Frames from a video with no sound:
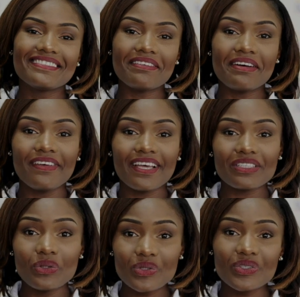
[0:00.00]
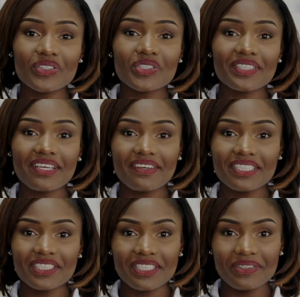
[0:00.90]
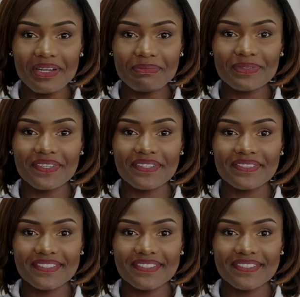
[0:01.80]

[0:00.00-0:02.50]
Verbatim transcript: Ça va faire deux ans que je travaille chez Ola Motors.